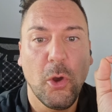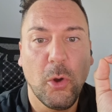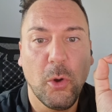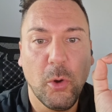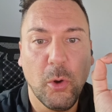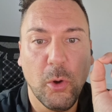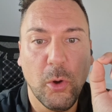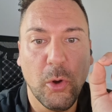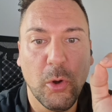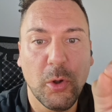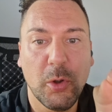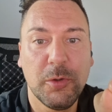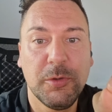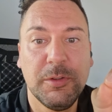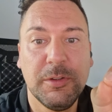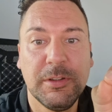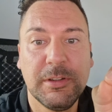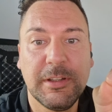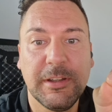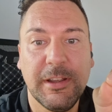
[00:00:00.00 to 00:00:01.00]

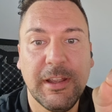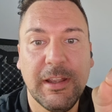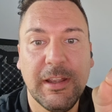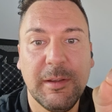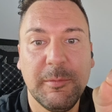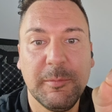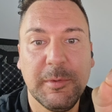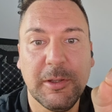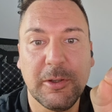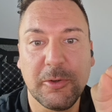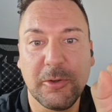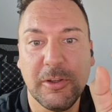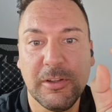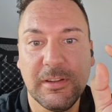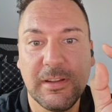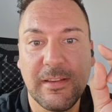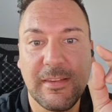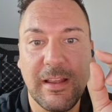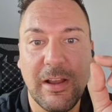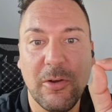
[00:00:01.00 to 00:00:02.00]
und ähm, ihr
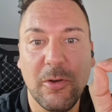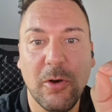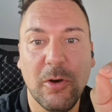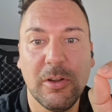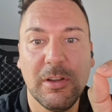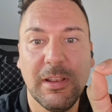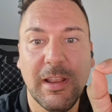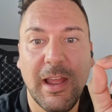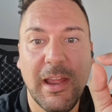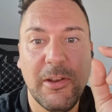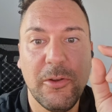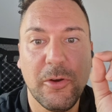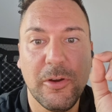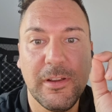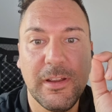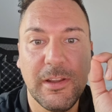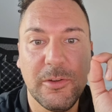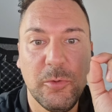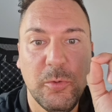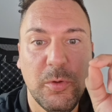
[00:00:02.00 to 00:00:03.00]
könnt jetzt auch online
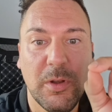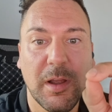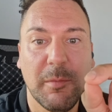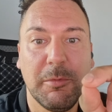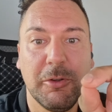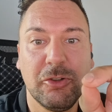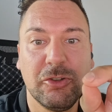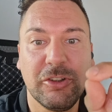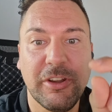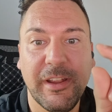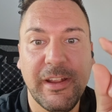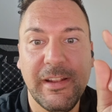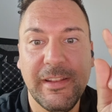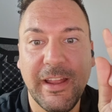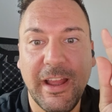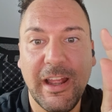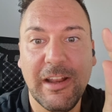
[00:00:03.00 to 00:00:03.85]
euren Hühler bestellen,